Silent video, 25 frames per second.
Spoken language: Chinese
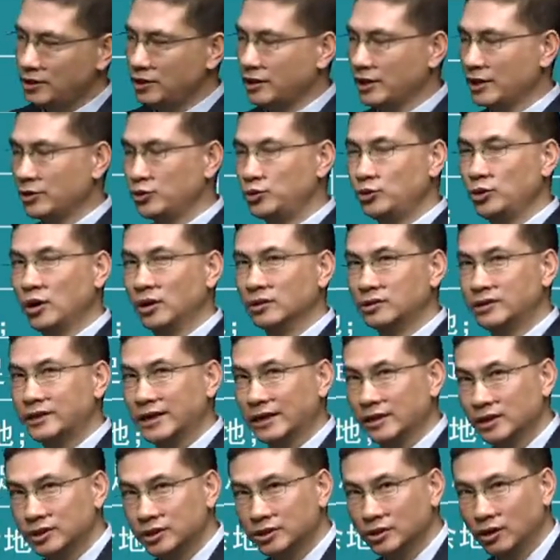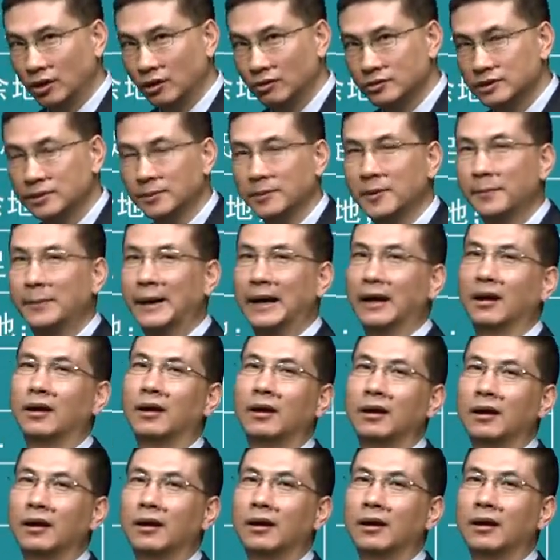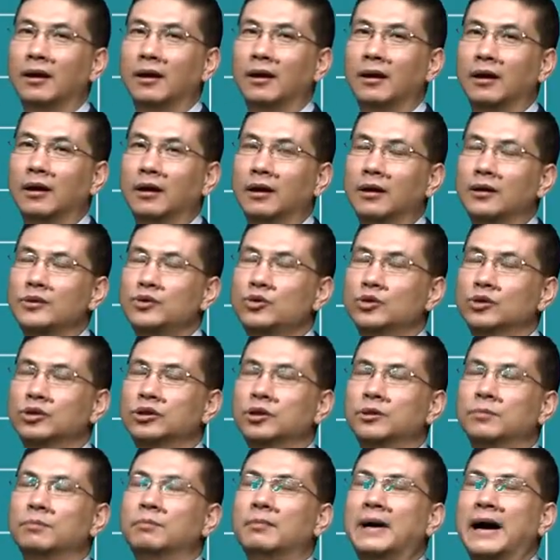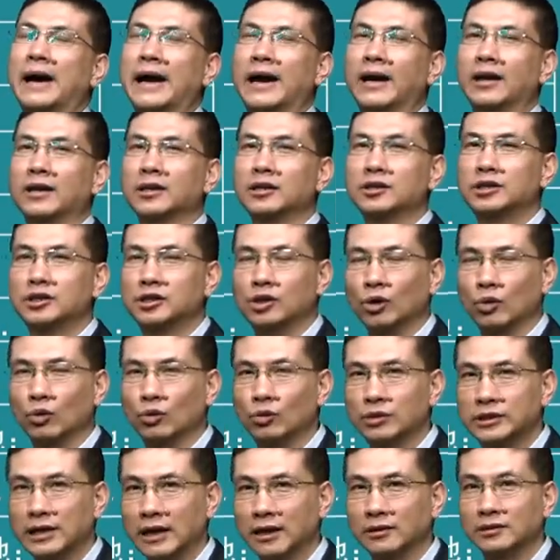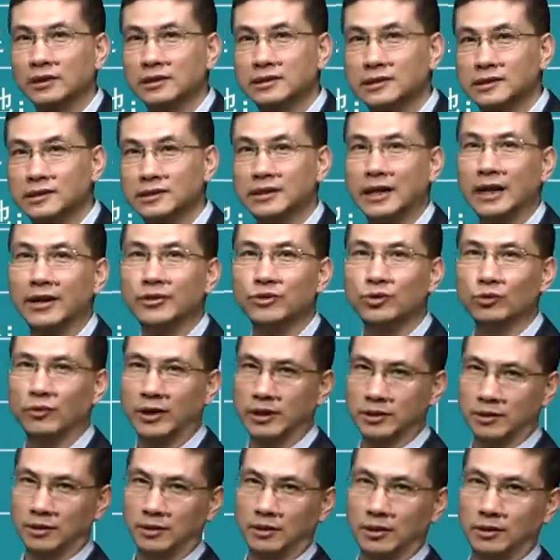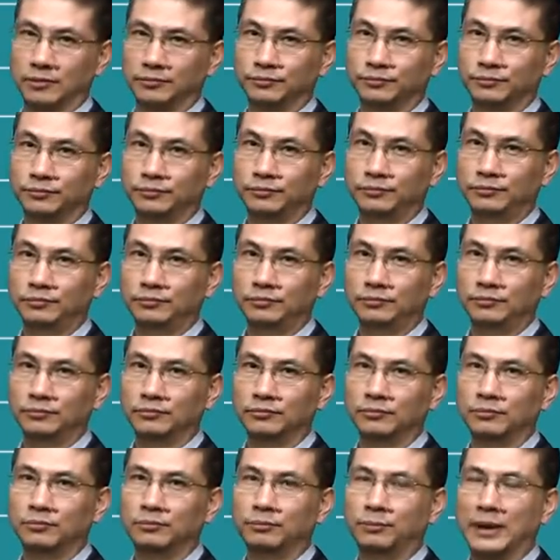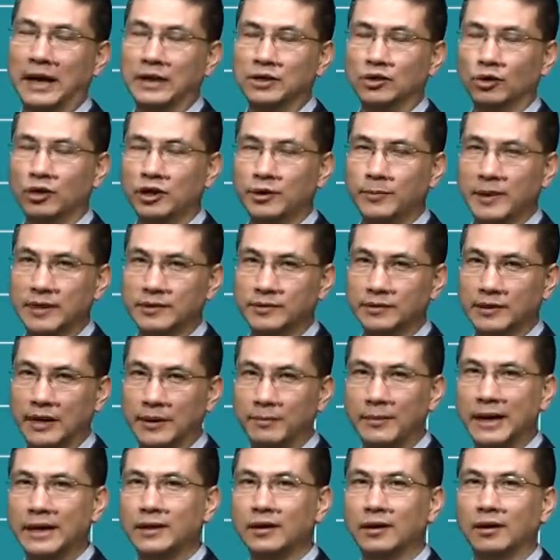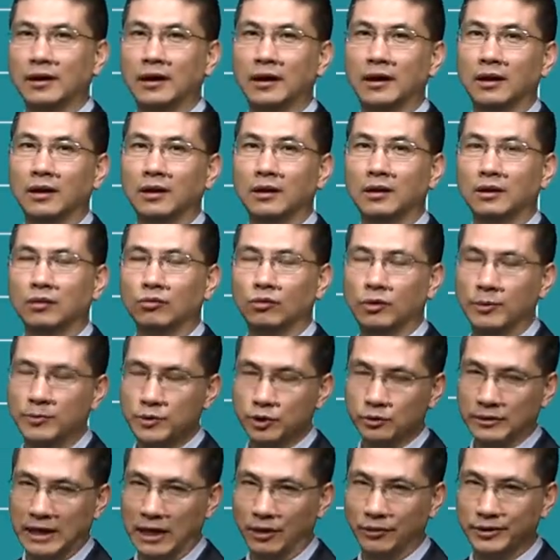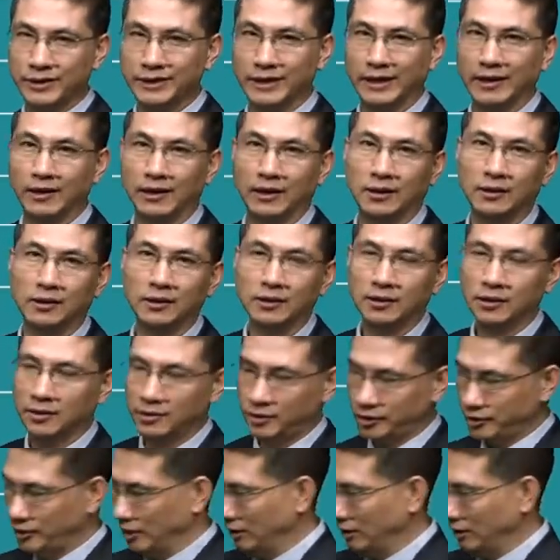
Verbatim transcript: 企业需要钱的时候，怎么办？就是卖手上的资产就完事儿了，把手里边资产卖掉了，我们就拿回钱了。这